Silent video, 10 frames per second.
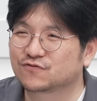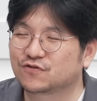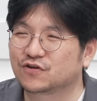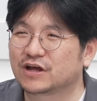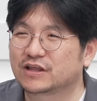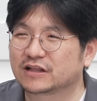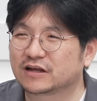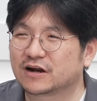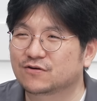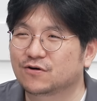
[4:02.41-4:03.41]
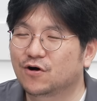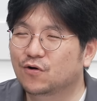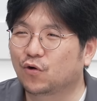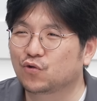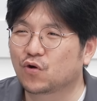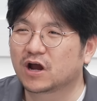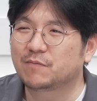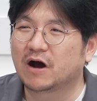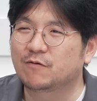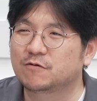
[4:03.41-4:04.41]
구원해야 되겠다라고
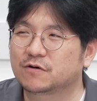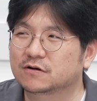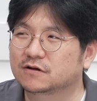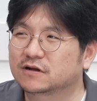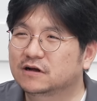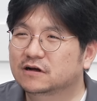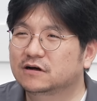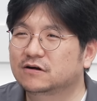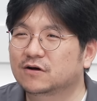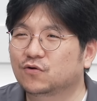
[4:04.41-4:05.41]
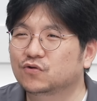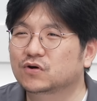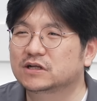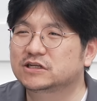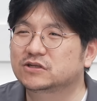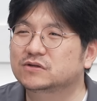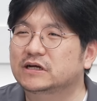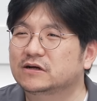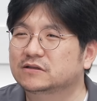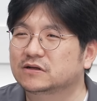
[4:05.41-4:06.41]
고독하게 마음을 먹는 그러한 고독한
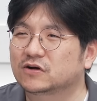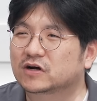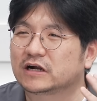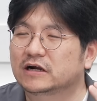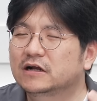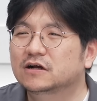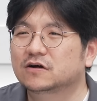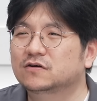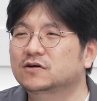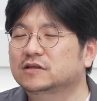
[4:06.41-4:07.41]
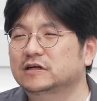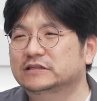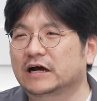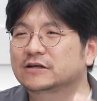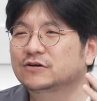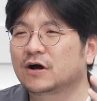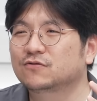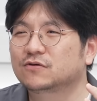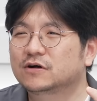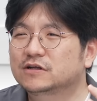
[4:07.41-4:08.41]
지도자의 어떤 역할 그런 것들을
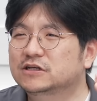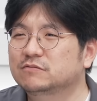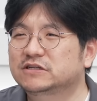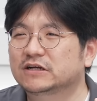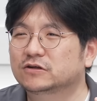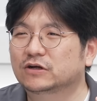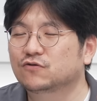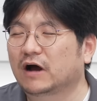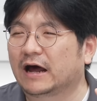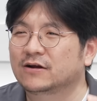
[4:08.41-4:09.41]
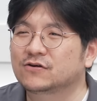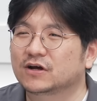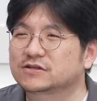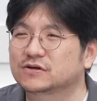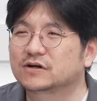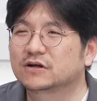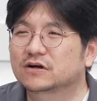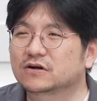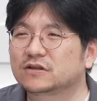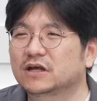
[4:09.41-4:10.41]
상정하고 지금 지하철 타고 가는 거겠죠.
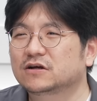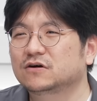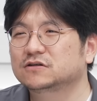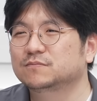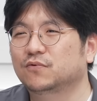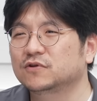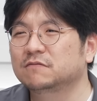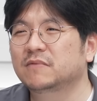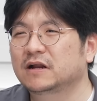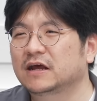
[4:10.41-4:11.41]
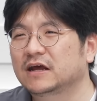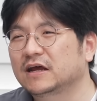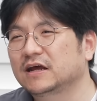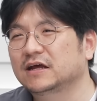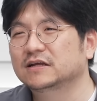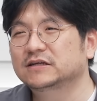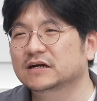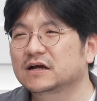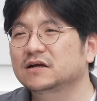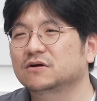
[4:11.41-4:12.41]
그런데 그것은 본인만의
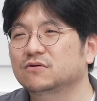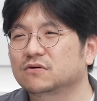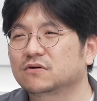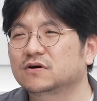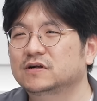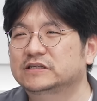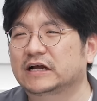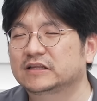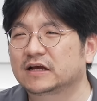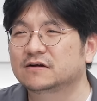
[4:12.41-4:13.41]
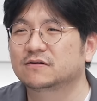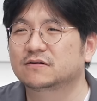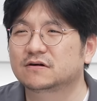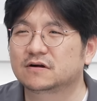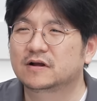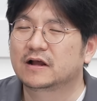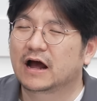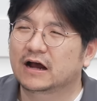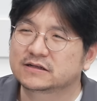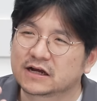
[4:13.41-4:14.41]
착각이고 그렇지 않다는 거를
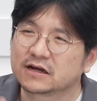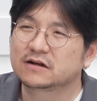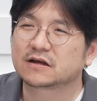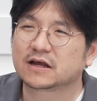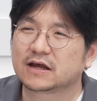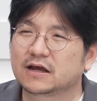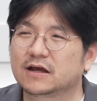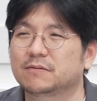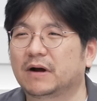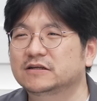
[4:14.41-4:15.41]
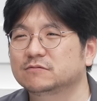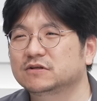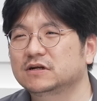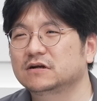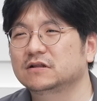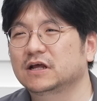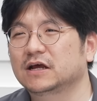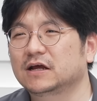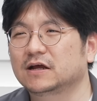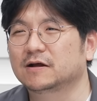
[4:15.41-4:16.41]
항상 이렇게
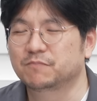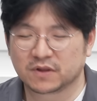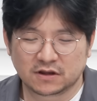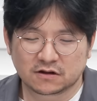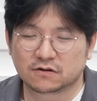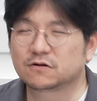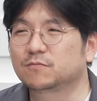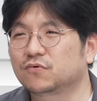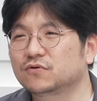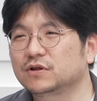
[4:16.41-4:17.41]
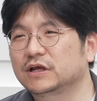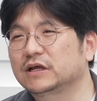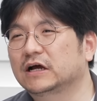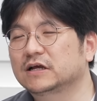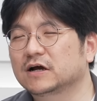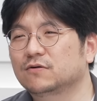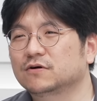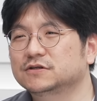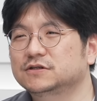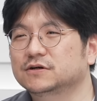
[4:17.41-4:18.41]
말씀드리는데 그거를 모르니 안타까운
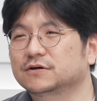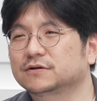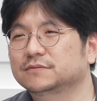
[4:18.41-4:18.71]
것이죠.